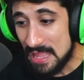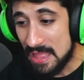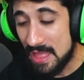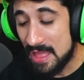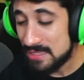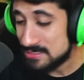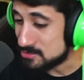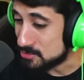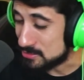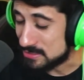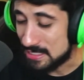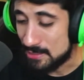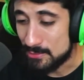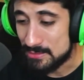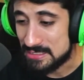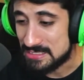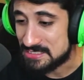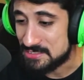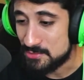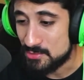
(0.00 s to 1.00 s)
otra
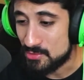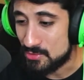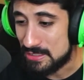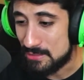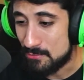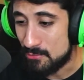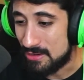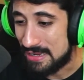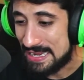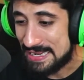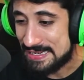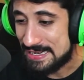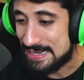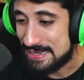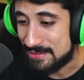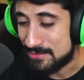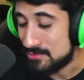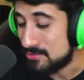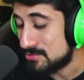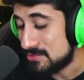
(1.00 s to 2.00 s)
onda. Sigo con la boca
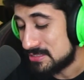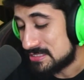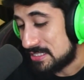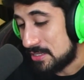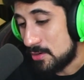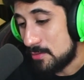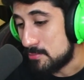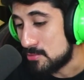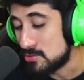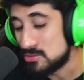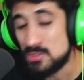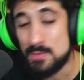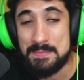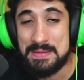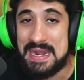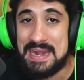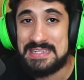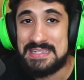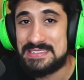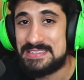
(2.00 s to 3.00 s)
rara, no, es que no puedo
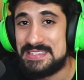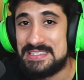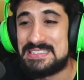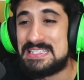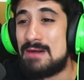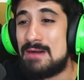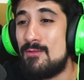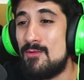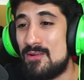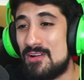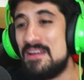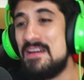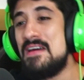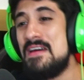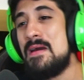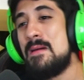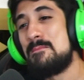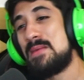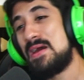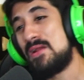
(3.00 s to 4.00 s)
superar este sabor.
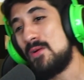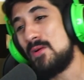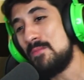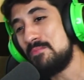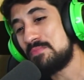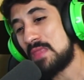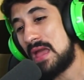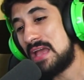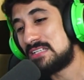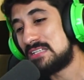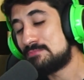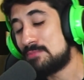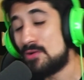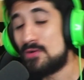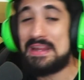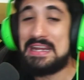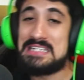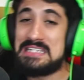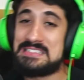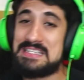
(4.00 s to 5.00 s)
Pero espero
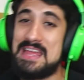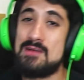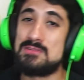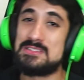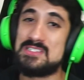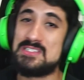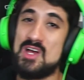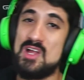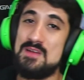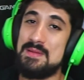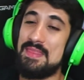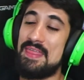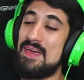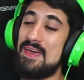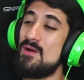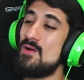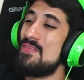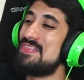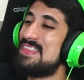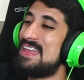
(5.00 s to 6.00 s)
que les haya gustado el
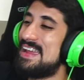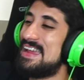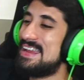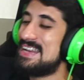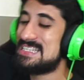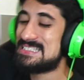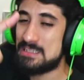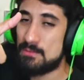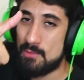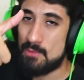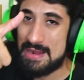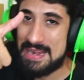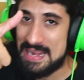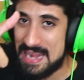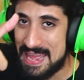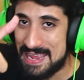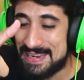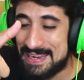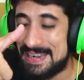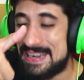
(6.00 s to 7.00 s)
video. Dejen ese buen
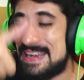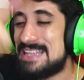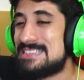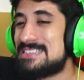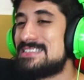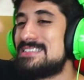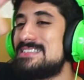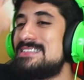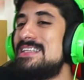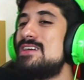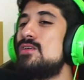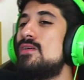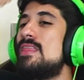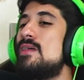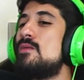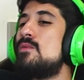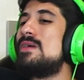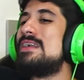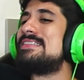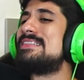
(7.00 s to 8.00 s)
like. Les digo de
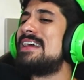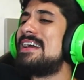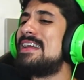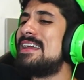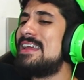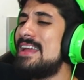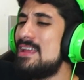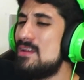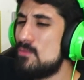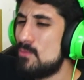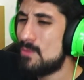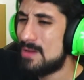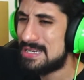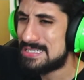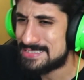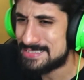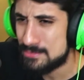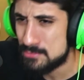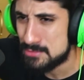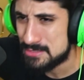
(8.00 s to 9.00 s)
vuelta que igual
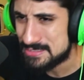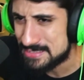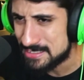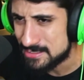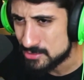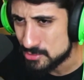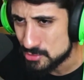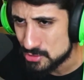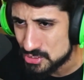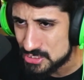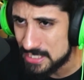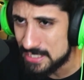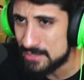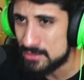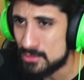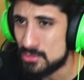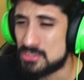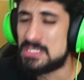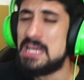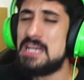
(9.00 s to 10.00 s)
si no están
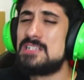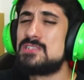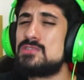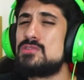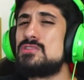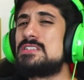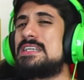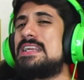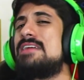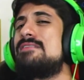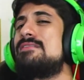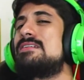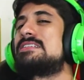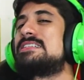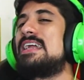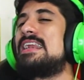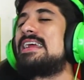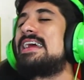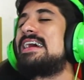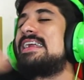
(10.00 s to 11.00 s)
suscritos, suscríbanse
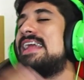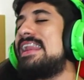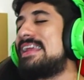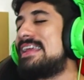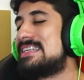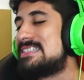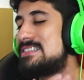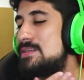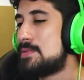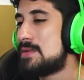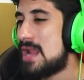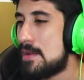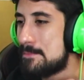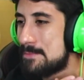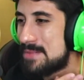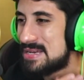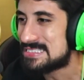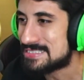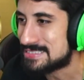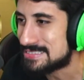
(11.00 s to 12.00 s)
al canal que se vienen
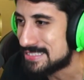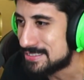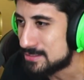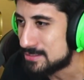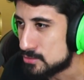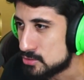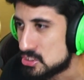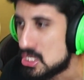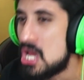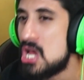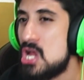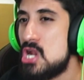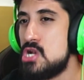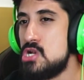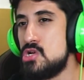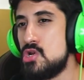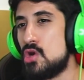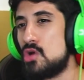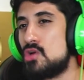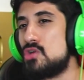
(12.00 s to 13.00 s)
más retos
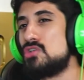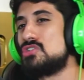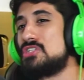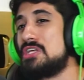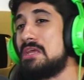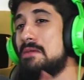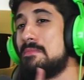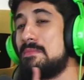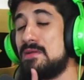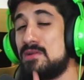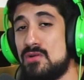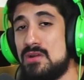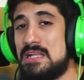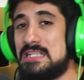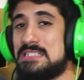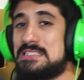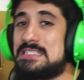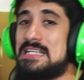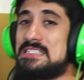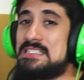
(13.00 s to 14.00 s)
locos y
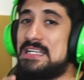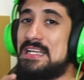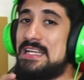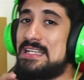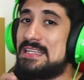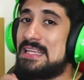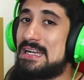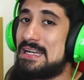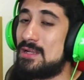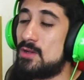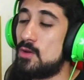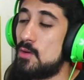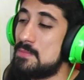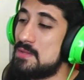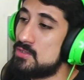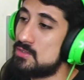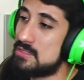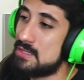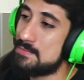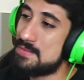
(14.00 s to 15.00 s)
perrones. Así que te
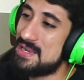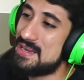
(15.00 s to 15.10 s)
recomiendo también